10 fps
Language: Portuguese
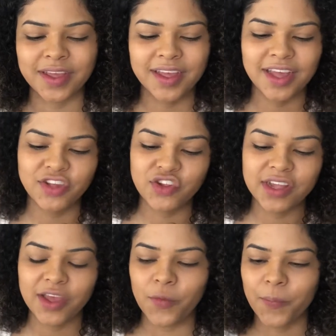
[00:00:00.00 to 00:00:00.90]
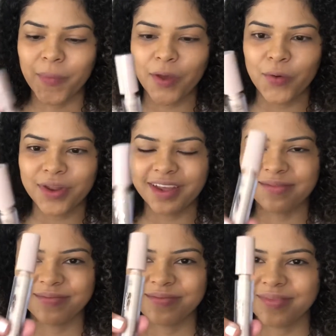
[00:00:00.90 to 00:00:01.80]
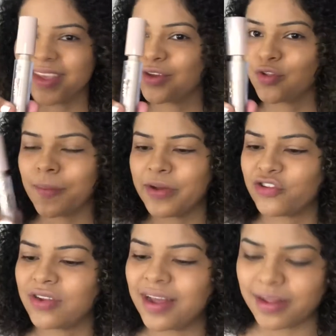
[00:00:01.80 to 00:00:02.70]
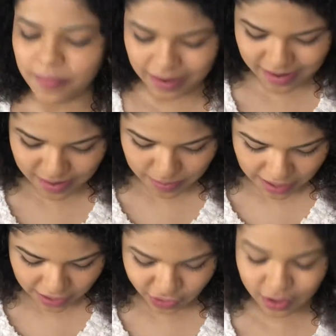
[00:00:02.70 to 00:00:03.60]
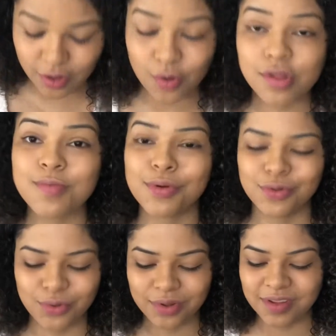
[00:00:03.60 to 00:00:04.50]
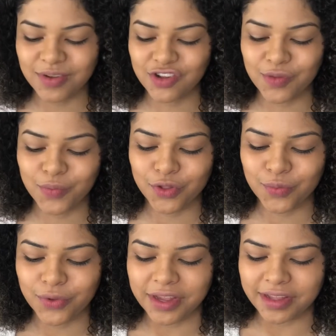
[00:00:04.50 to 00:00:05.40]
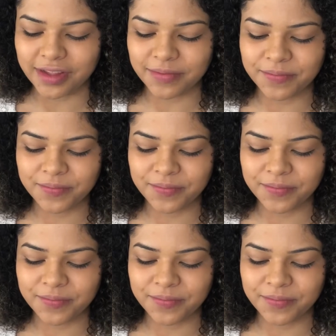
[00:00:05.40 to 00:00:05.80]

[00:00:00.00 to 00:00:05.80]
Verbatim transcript: Este daqui é o Peônia. E eu tô apaixonada pelas embalagens dos produtos que eu achei muito bonita.